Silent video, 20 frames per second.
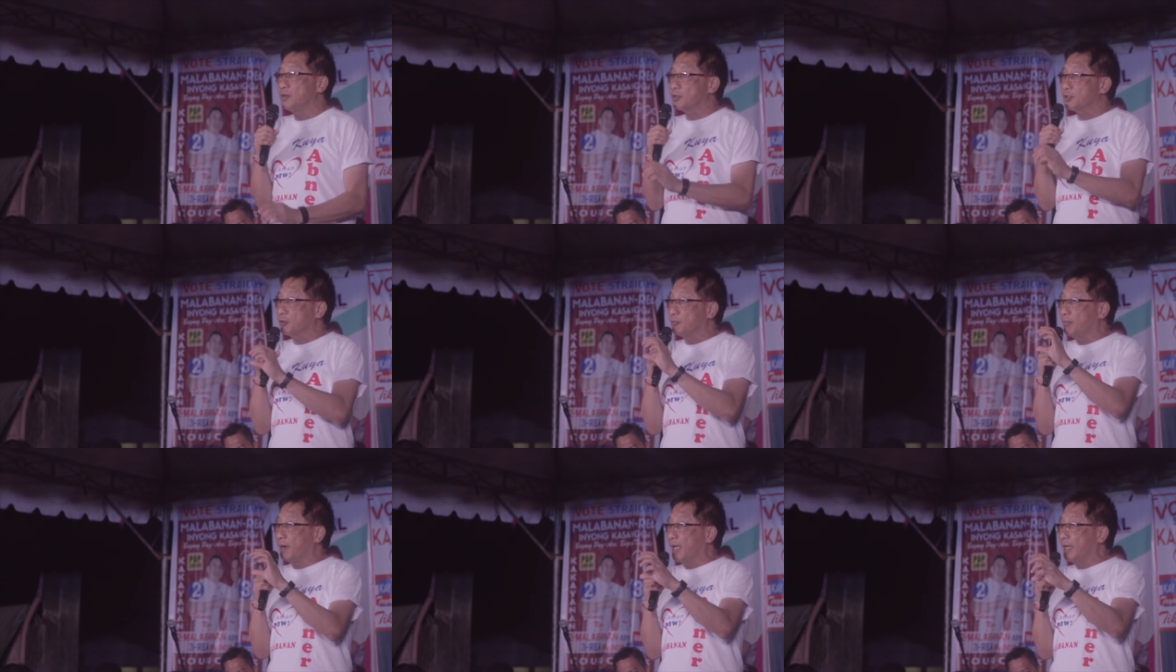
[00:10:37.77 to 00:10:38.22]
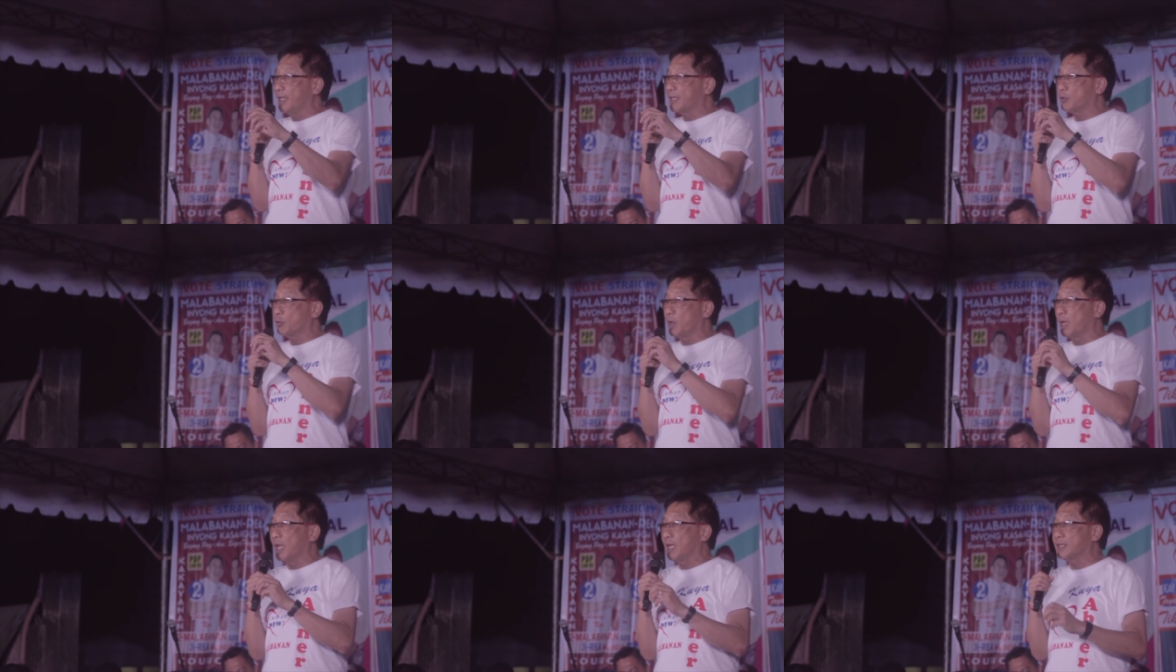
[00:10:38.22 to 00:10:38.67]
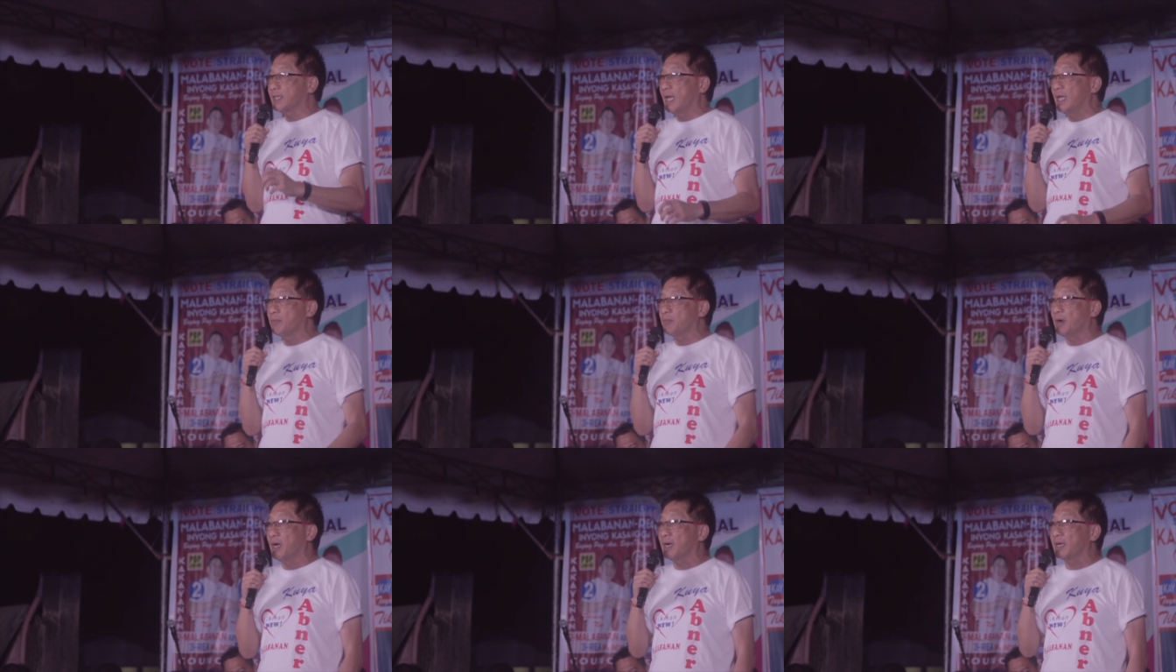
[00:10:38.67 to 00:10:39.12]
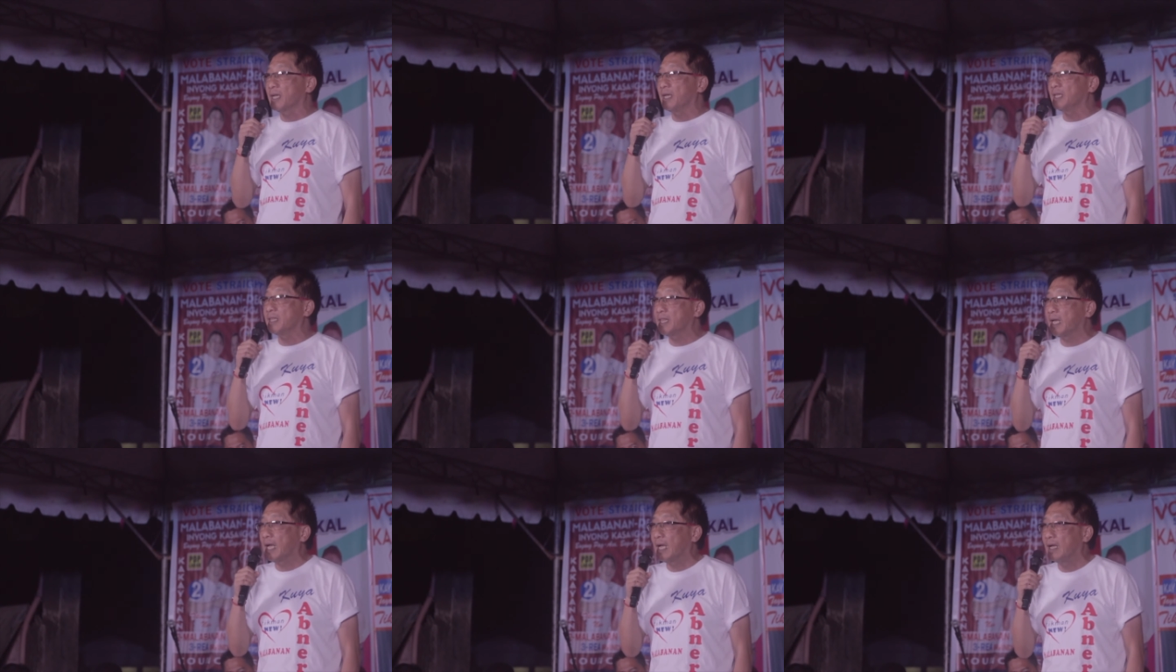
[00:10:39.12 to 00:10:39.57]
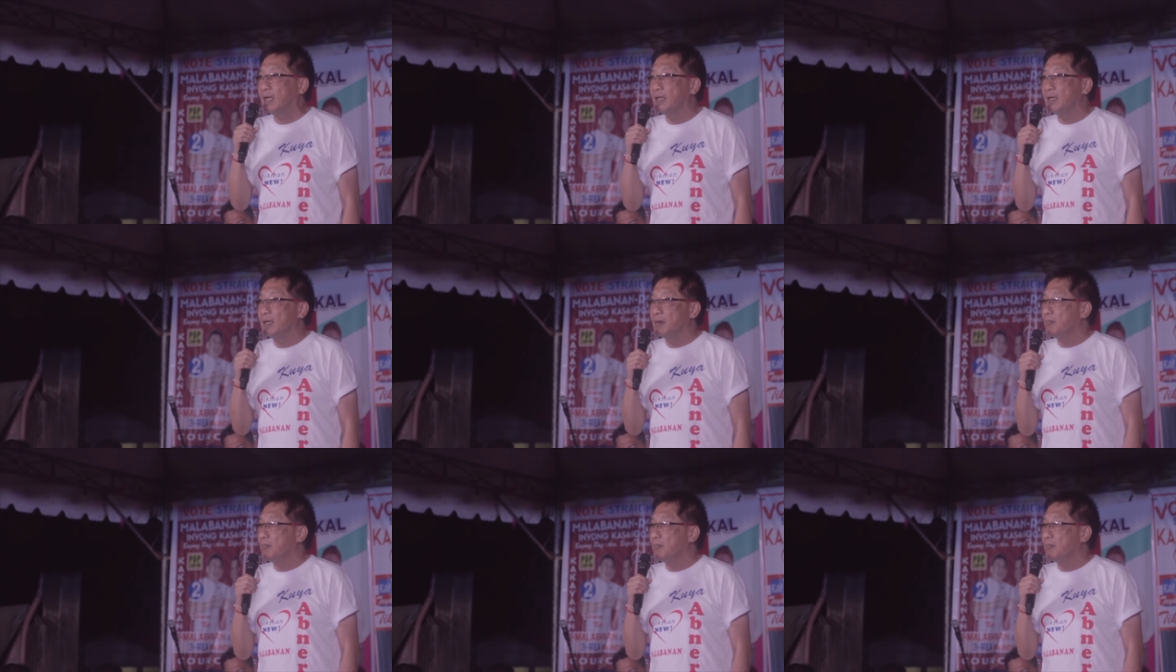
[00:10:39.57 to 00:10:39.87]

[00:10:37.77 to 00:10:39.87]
subalit wala tayong makita